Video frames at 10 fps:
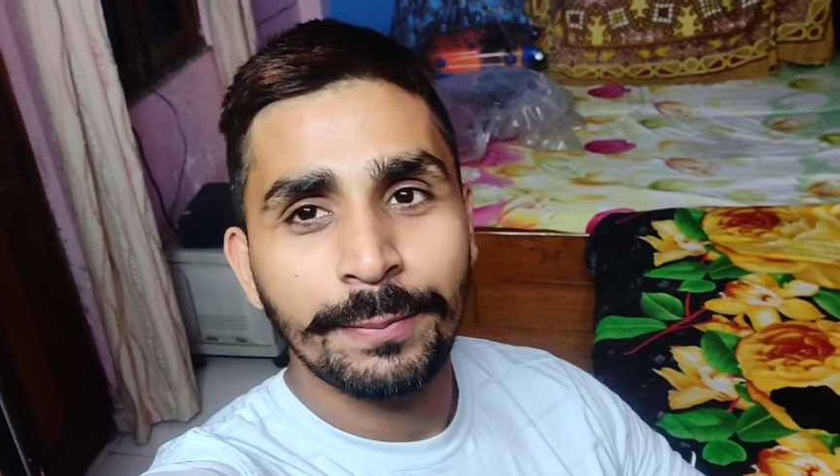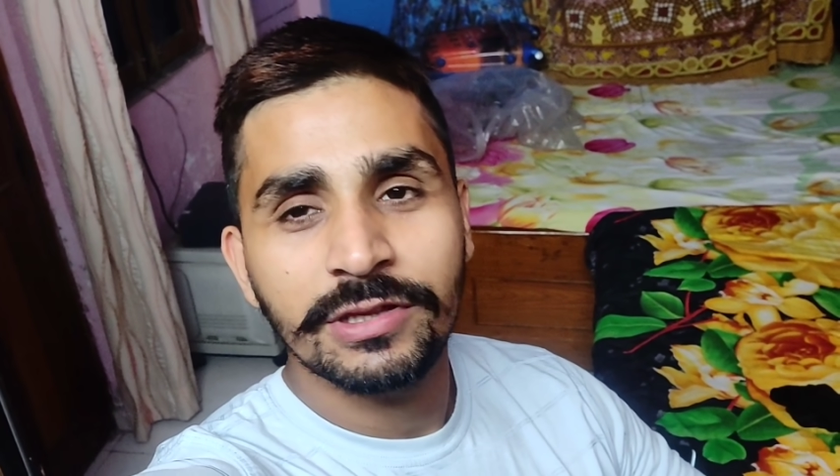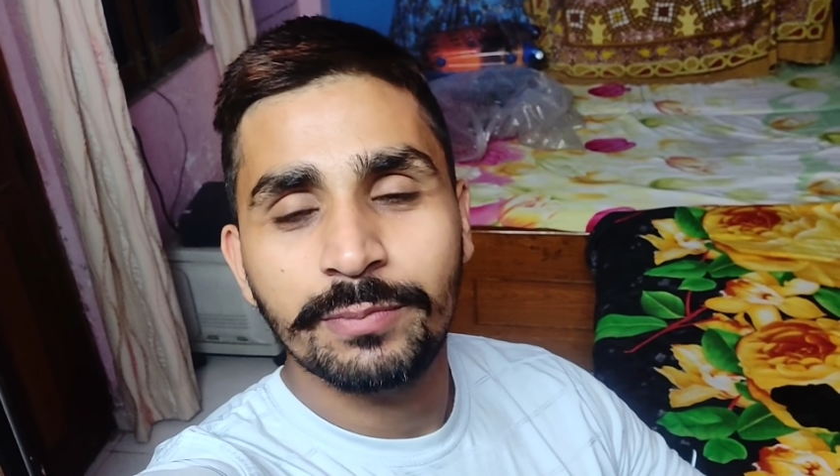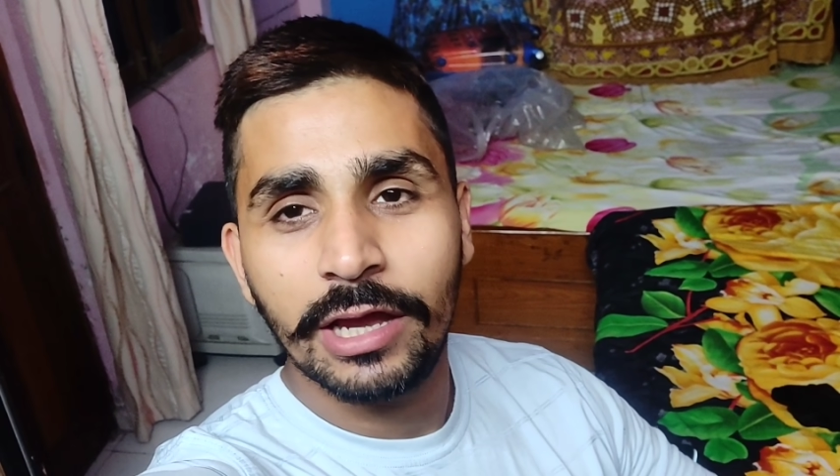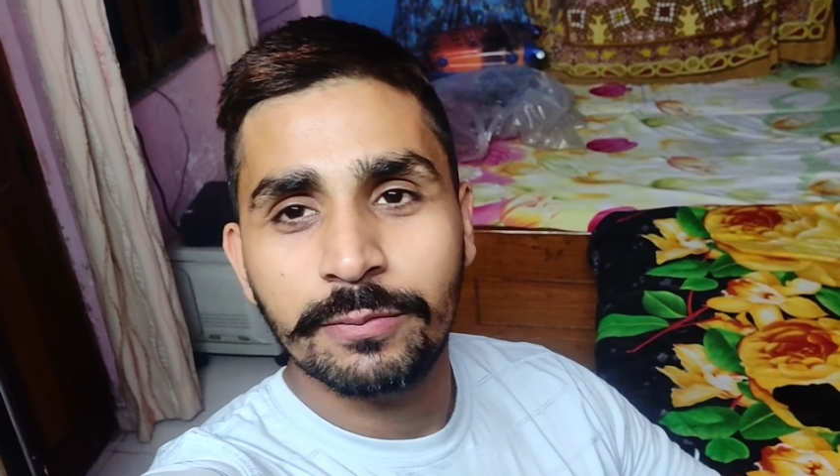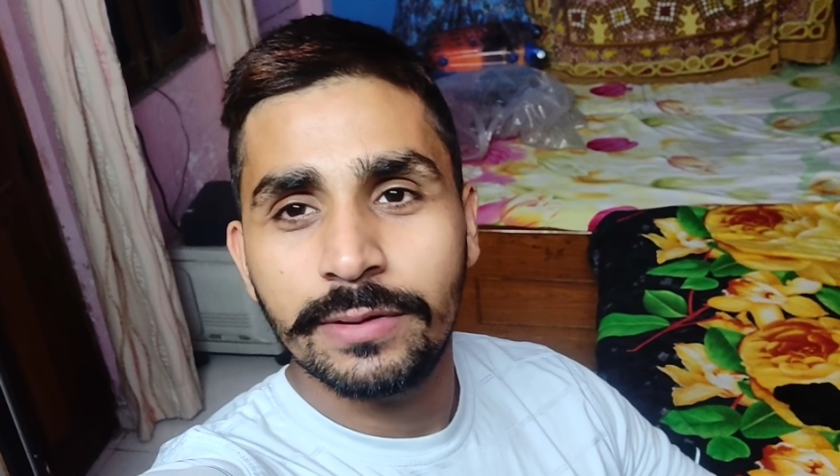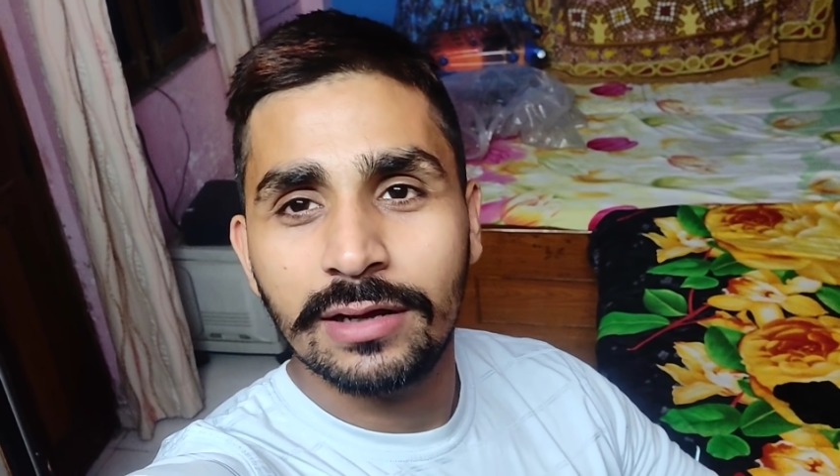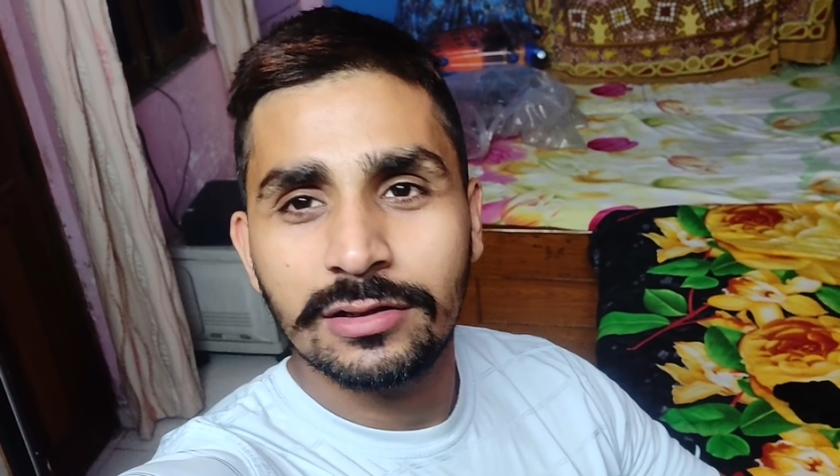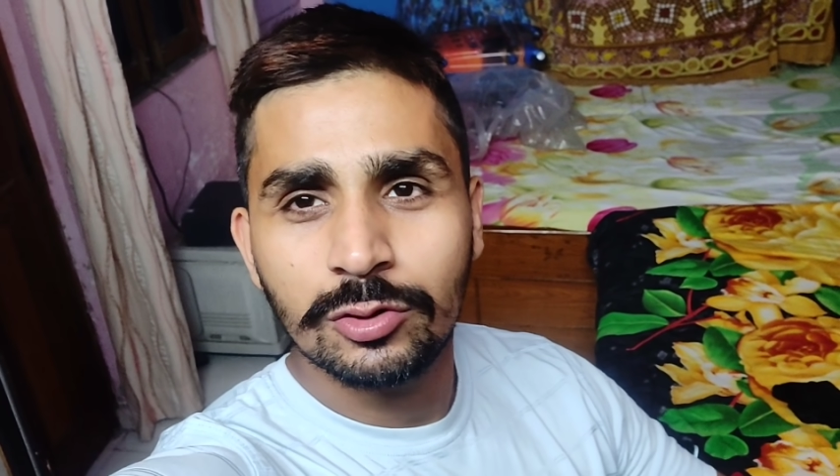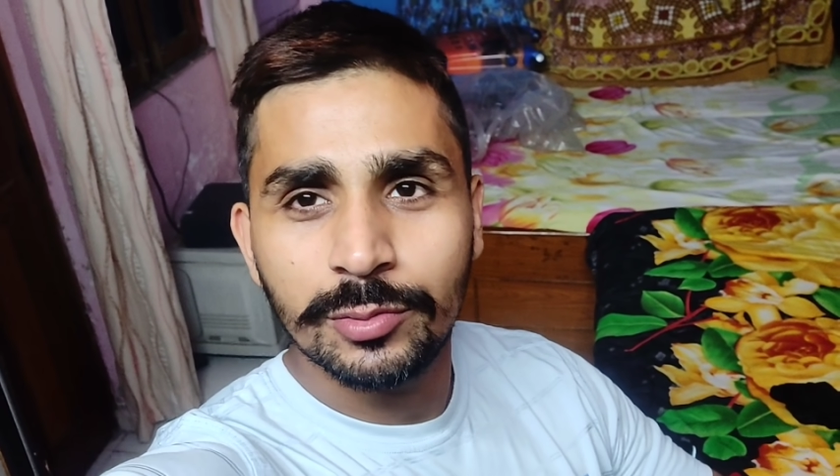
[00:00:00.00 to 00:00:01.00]
वापस बैक भी
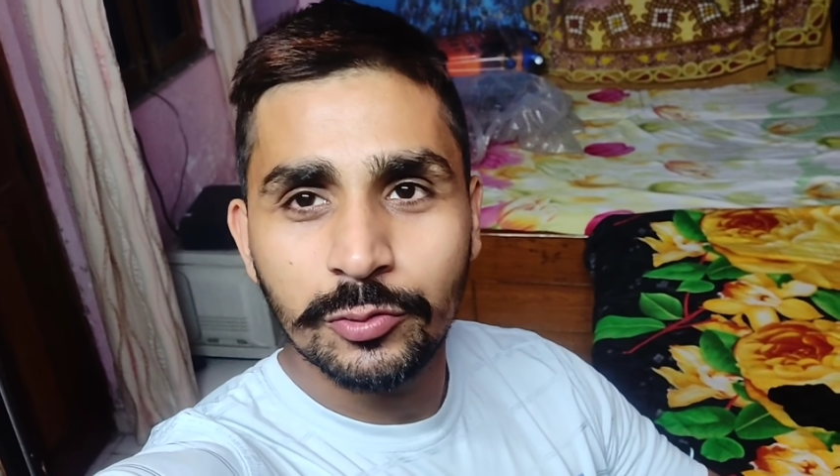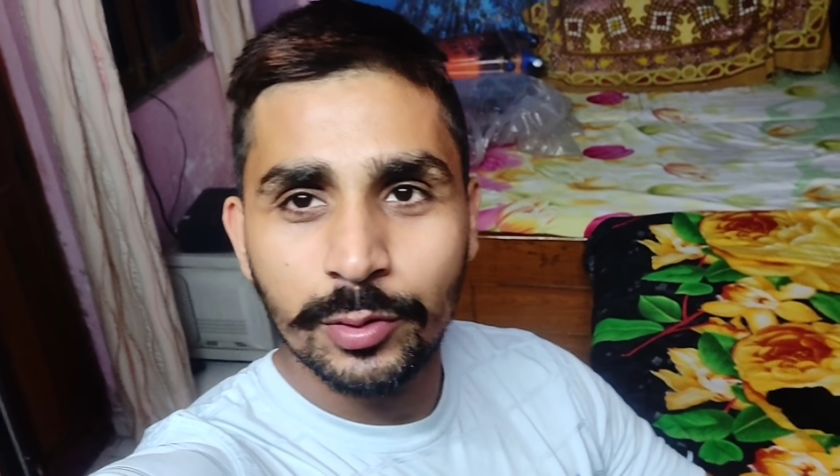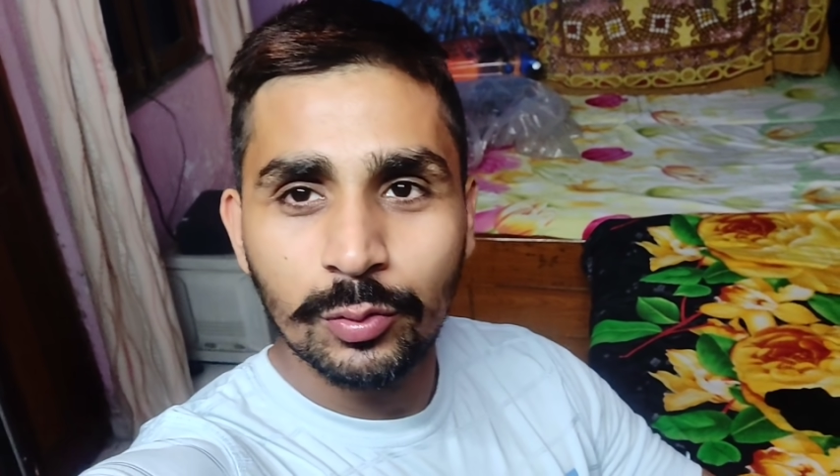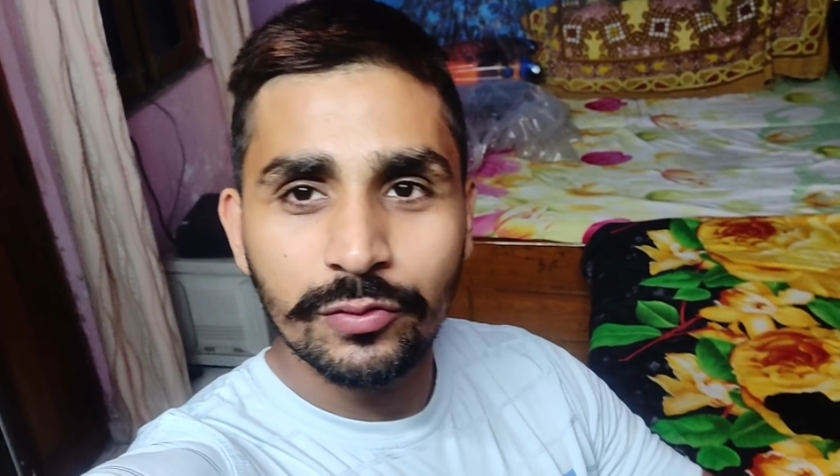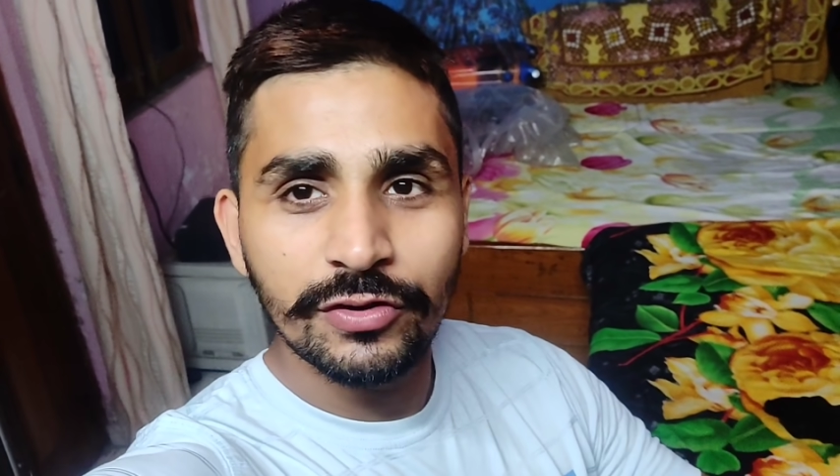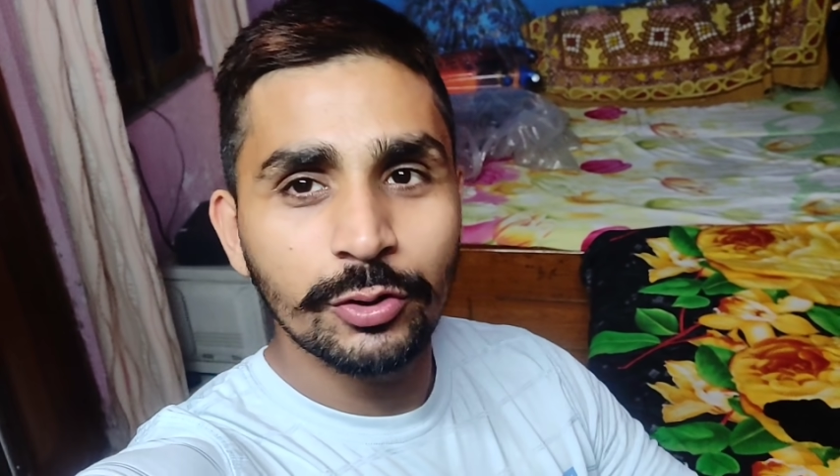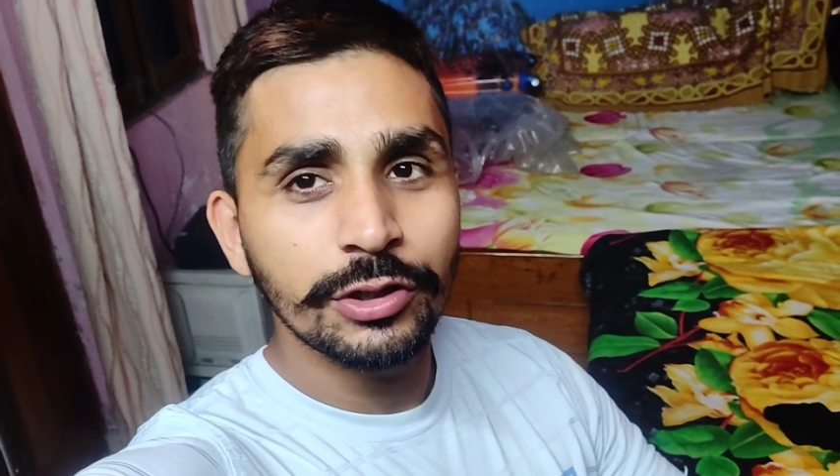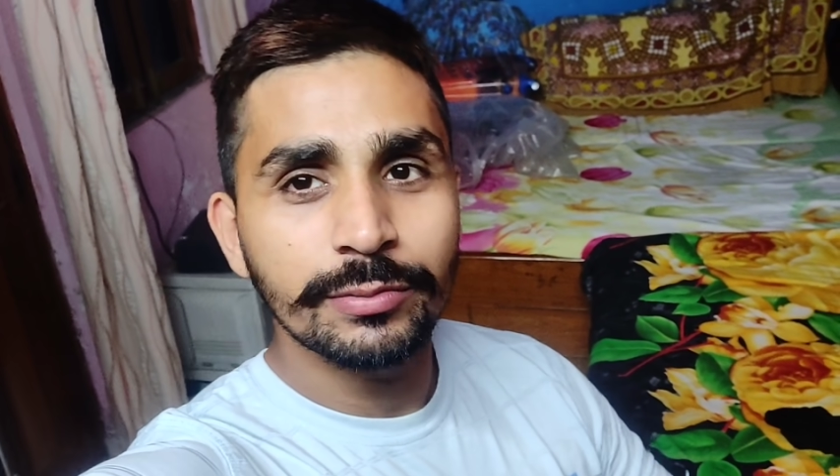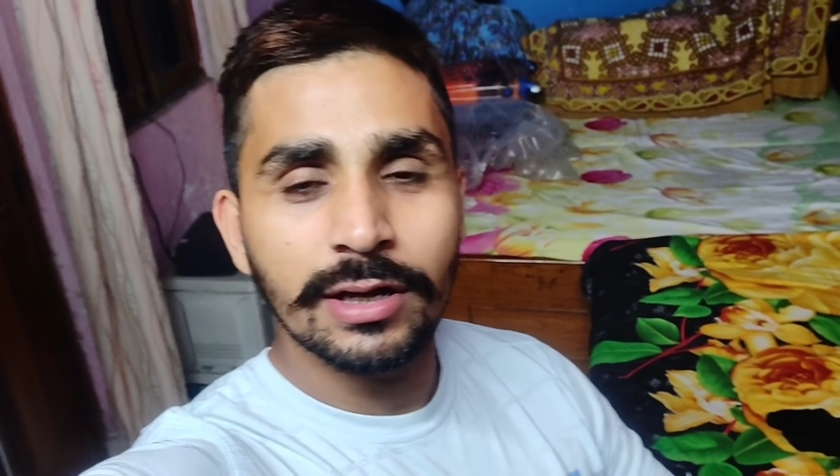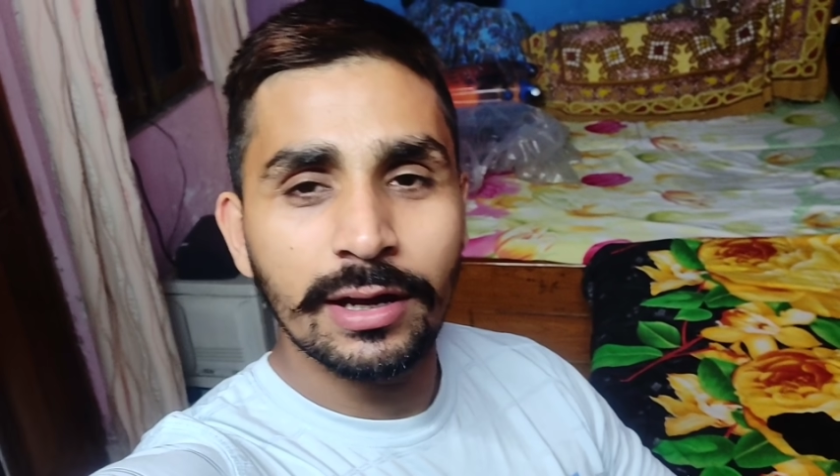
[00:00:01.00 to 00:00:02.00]
आया था तो मैं उसमें कोई वीडियो
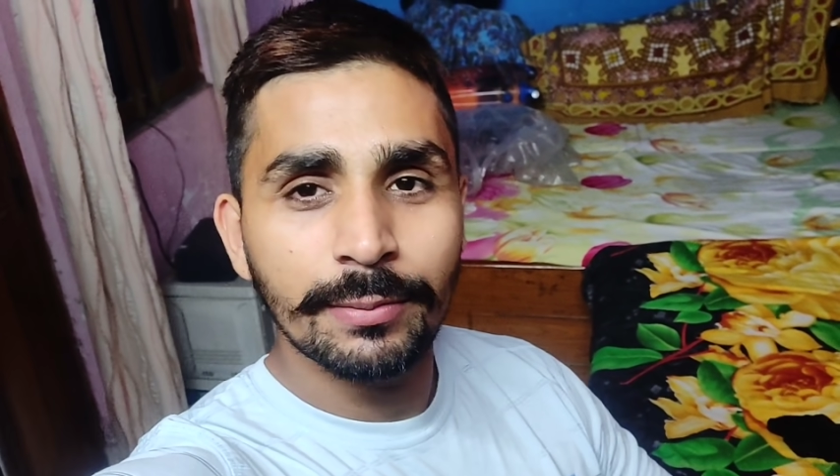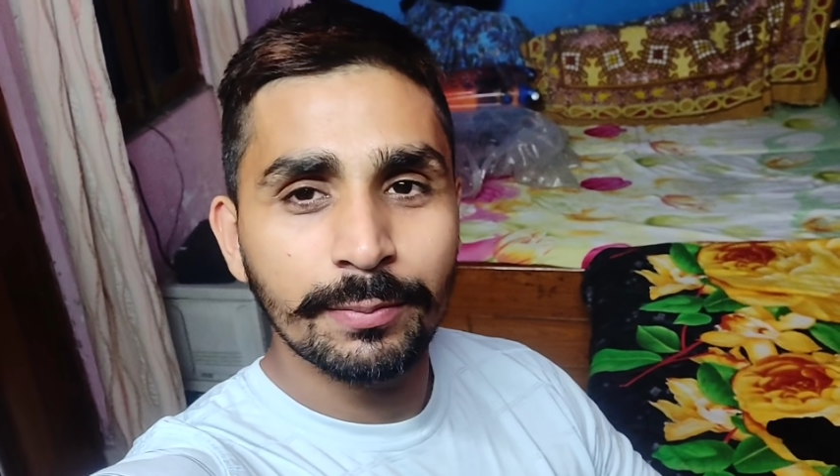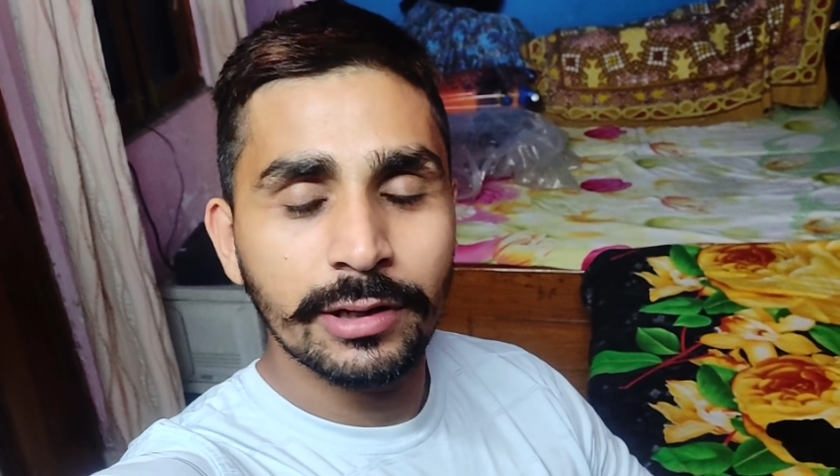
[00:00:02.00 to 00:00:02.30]
नहीं बनाया